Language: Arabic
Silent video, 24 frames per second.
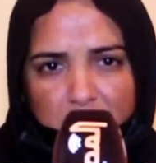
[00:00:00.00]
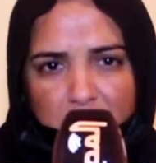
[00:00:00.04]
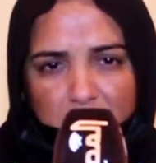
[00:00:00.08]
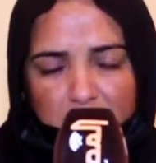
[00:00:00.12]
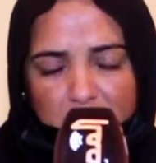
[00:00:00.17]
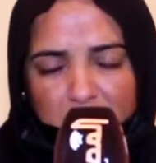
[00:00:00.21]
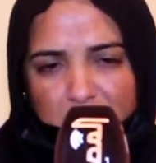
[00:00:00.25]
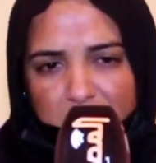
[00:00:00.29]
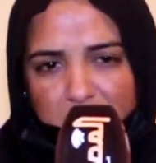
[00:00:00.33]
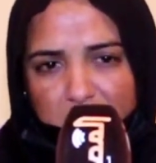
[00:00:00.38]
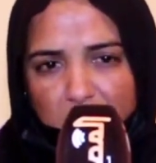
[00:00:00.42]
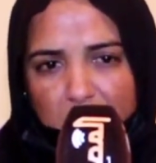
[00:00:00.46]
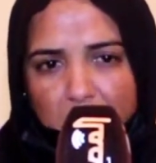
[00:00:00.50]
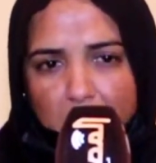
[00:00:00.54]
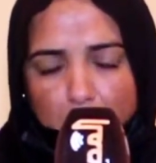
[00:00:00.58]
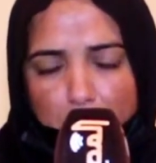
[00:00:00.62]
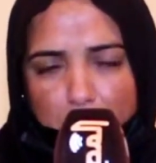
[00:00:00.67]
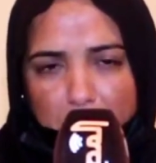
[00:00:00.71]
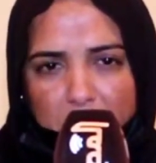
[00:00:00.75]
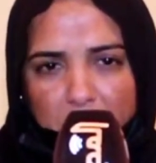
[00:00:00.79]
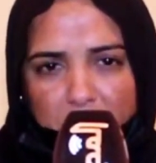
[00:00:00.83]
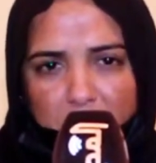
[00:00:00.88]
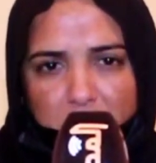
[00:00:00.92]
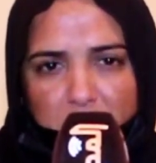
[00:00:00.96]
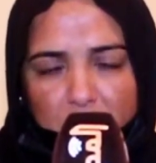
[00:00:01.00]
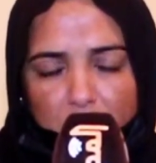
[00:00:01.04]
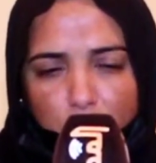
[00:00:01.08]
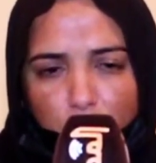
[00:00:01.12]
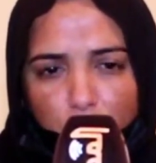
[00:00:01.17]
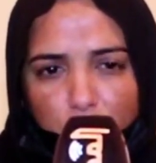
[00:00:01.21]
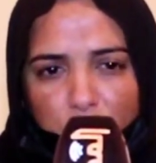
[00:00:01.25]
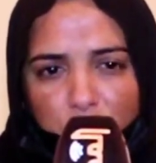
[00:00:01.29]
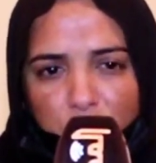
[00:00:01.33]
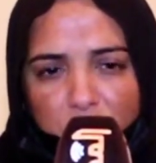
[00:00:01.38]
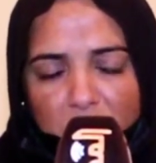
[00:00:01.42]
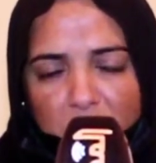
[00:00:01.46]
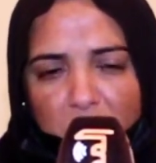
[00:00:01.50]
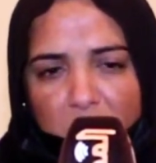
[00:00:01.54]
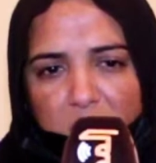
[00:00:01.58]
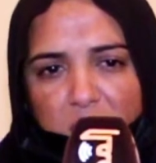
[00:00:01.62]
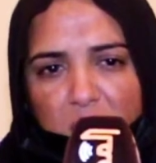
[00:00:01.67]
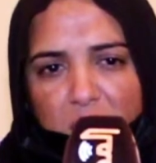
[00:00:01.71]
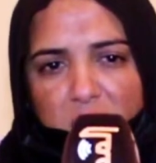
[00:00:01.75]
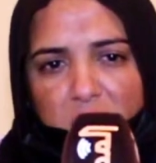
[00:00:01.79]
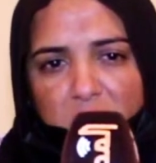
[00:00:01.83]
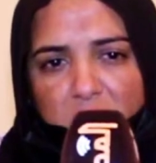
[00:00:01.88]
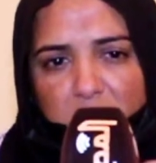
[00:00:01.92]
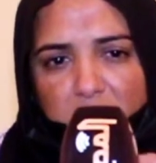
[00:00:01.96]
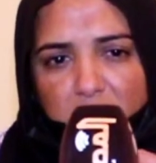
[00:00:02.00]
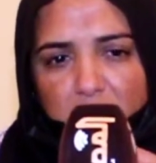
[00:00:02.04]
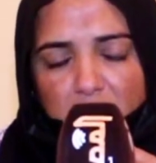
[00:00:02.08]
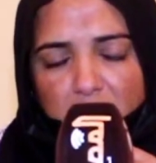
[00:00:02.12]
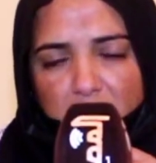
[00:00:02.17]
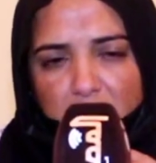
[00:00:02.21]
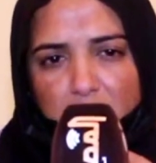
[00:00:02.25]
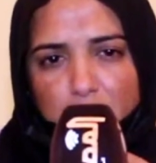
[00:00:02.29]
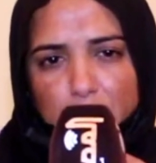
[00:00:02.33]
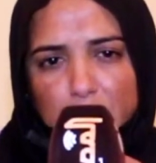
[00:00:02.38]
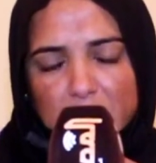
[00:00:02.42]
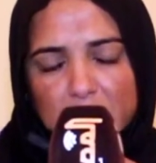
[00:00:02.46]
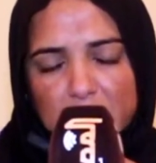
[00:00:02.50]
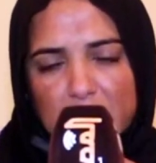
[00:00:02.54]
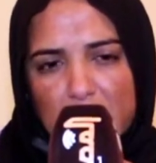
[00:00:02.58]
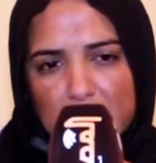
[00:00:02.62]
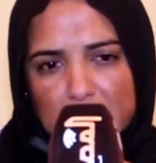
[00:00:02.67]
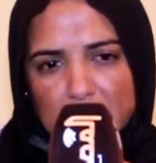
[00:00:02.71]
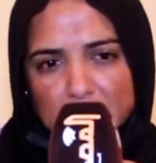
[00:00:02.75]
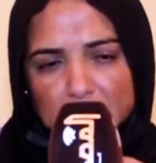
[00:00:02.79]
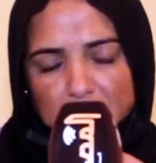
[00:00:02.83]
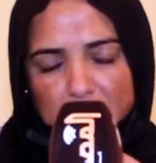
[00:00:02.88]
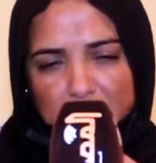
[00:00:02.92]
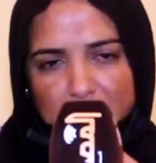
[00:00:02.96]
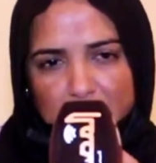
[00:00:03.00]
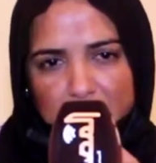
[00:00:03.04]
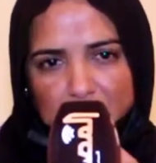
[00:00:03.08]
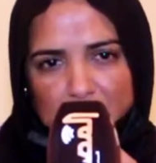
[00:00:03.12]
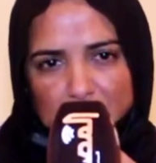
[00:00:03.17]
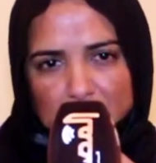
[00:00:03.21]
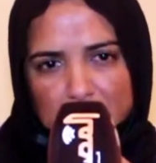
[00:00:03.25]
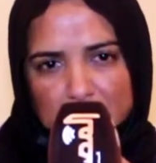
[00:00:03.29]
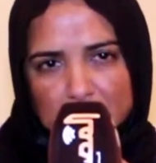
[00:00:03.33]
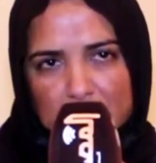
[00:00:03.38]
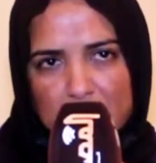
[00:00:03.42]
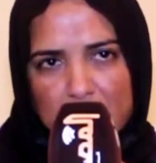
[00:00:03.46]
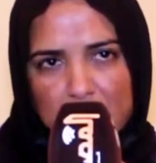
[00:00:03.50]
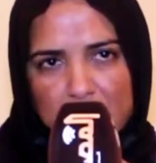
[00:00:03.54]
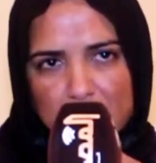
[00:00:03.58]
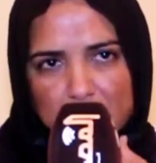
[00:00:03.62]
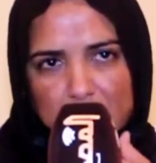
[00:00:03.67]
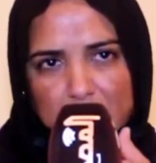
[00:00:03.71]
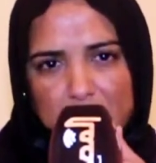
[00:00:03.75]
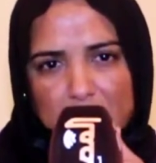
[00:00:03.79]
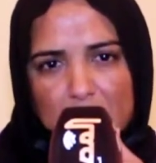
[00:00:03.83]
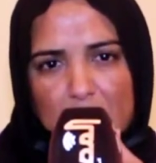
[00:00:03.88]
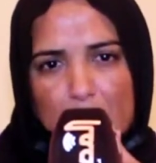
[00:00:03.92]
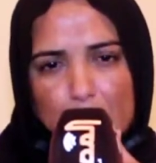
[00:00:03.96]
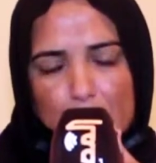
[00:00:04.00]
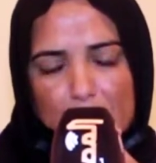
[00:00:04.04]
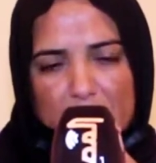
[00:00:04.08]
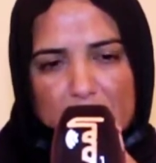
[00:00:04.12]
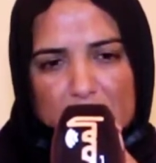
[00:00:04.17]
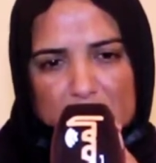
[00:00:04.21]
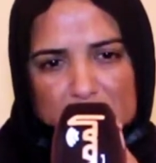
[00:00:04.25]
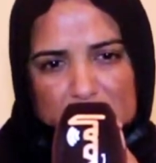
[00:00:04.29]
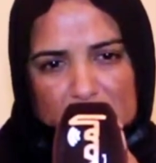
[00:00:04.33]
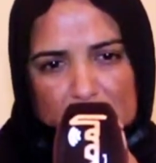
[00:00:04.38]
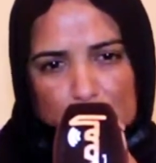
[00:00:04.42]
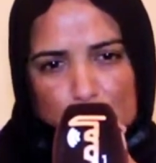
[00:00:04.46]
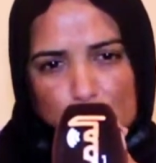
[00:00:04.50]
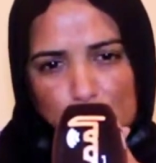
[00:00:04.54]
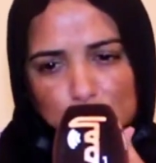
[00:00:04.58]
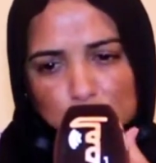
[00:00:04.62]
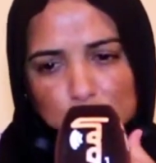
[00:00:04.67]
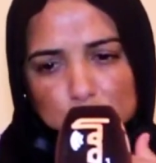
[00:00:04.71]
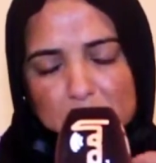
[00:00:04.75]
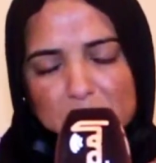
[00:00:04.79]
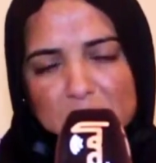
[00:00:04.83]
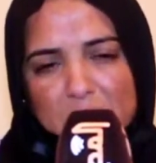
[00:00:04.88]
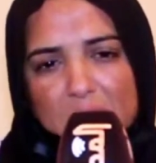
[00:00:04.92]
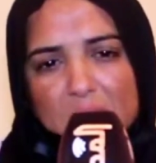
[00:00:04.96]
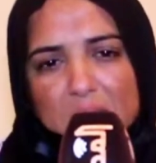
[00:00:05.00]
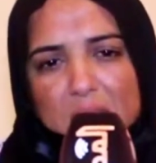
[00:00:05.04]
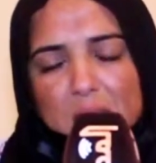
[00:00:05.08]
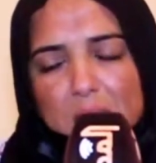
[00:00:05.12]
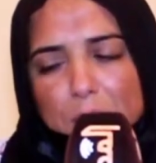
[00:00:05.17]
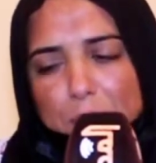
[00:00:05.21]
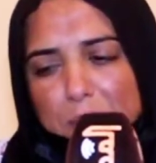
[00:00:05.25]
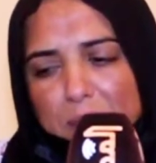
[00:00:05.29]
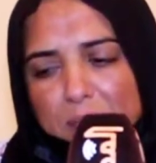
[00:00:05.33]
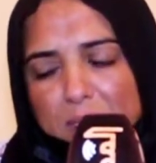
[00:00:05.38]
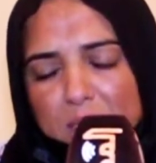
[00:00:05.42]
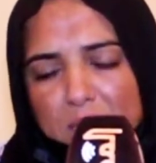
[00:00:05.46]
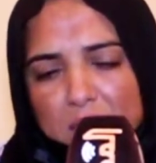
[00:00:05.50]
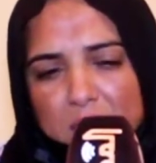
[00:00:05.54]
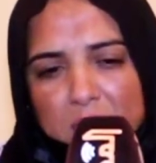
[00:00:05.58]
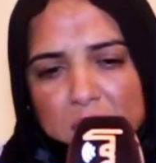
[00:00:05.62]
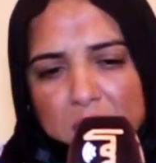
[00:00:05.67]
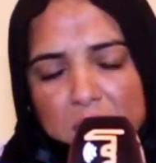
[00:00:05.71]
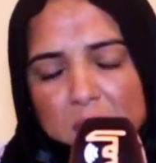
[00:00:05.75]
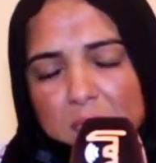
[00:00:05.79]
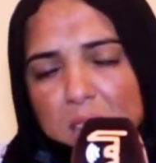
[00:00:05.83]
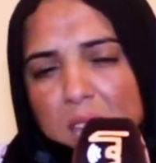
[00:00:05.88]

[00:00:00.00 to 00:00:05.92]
حيت الصحه ما كتعوضش الا خطاتك صحتك ما كاين اللي يعقل عليك الصحه ما كتعوضش ما كاين اللي يمدلك